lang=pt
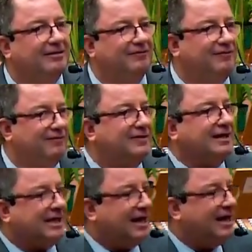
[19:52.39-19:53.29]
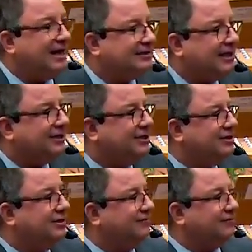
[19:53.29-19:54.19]
Vive na internet
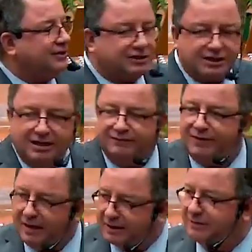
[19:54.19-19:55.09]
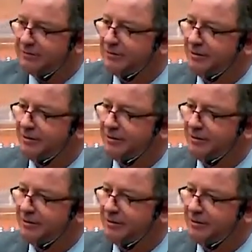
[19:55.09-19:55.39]
agredindo, criticando, falando.